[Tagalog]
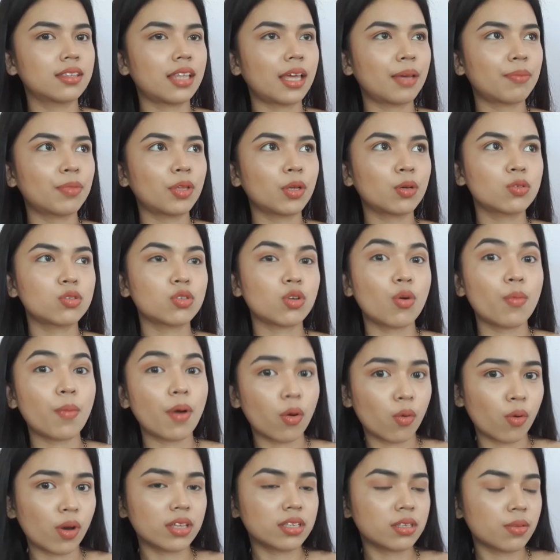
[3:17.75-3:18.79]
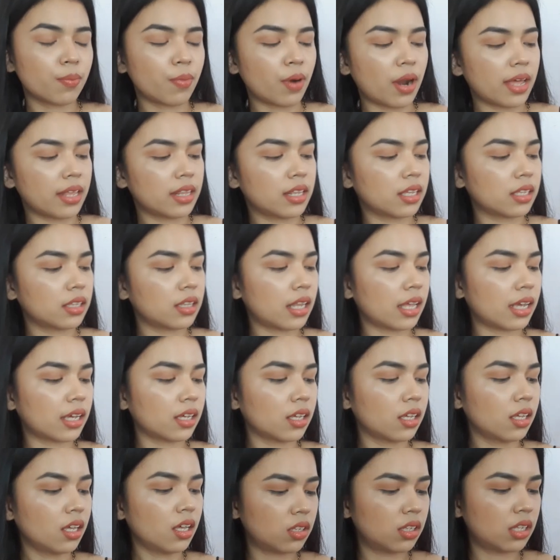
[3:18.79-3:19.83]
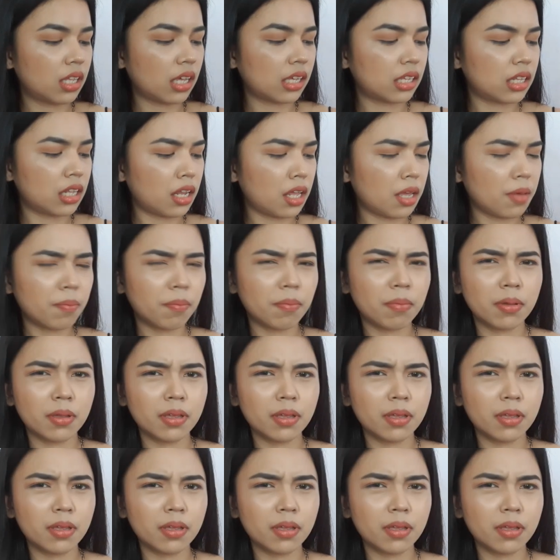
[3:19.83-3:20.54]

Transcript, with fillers: type na gusto ko makuha sa bralette. Like, the clip,